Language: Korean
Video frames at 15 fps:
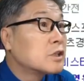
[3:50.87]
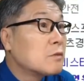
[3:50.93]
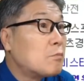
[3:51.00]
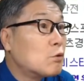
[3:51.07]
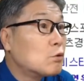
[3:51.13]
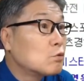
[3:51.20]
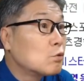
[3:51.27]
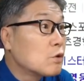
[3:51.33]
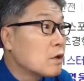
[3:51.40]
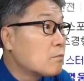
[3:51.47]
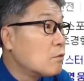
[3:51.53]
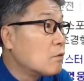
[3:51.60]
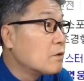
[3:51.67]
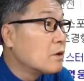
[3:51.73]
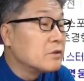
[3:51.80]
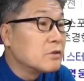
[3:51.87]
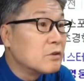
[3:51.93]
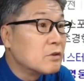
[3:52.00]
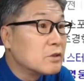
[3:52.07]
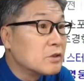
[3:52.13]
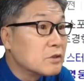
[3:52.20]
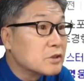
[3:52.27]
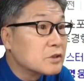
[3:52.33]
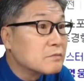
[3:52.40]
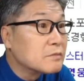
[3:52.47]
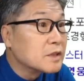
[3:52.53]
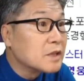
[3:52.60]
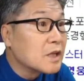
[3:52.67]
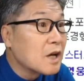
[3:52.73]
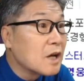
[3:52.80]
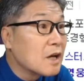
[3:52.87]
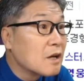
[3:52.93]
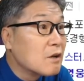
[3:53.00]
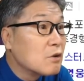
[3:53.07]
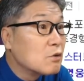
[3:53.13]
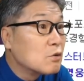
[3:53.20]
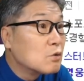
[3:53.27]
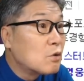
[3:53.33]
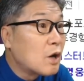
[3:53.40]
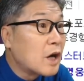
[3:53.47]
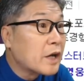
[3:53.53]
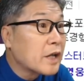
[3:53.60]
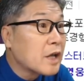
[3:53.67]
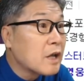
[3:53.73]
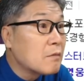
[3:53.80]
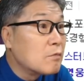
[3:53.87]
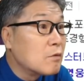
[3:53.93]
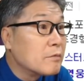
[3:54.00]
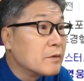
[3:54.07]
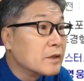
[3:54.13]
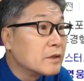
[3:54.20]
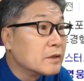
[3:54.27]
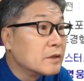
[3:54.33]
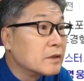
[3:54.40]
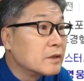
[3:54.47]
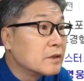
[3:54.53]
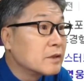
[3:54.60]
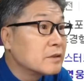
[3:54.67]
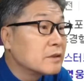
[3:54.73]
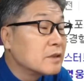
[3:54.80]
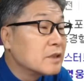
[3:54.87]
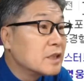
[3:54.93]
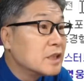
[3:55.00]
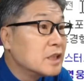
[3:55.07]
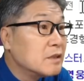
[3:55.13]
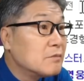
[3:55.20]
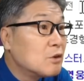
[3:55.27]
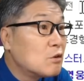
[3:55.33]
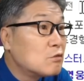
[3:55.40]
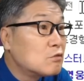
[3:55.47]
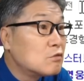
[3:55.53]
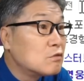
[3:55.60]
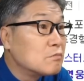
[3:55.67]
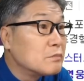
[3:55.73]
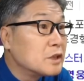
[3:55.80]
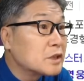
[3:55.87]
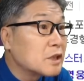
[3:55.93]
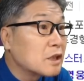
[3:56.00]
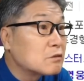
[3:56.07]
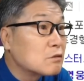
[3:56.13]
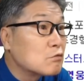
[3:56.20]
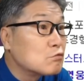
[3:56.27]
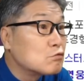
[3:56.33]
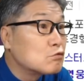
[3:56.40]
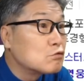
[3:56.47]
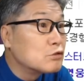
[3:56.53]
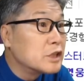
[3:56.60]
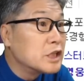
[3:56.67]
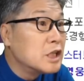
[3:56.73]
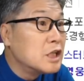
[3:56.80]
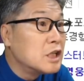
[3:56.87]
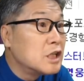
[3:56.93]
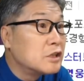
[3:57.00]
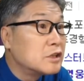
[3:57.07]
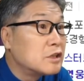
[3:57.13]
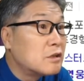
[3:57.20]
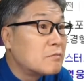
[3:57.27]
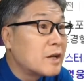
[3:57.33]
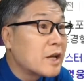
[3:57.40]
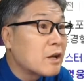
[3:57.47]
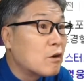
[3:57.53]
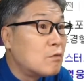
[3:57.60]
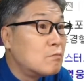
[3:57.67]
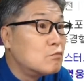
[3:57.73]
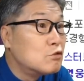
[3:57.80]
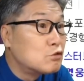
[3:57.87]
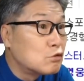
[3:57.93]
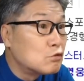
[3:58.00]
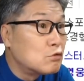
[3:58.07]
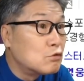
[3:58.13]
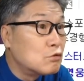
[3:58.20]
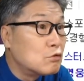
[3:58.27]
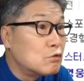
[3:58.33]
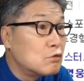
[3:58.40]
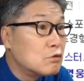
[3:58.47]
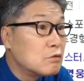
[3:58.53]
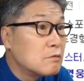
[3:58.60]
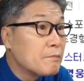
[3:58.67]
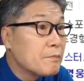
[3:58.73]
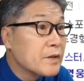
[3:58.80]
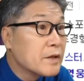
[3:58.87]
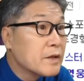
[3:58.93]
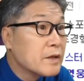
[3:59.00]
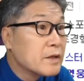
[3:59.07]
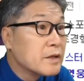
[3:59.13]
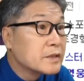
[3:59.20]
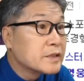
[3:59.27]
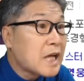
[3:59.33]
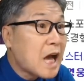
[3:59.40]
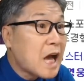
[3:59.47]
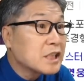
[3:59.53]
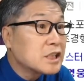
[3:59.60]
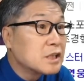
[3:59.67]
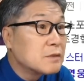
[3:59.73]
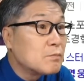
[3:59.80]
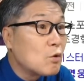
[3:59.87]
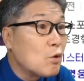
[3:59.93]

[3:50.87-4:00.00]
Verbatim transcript: 보도에 보면요. 이렇습니다. 요 아래에 보면은 이명웅 미스터트롯 우승 1년여 만에 건물주 45억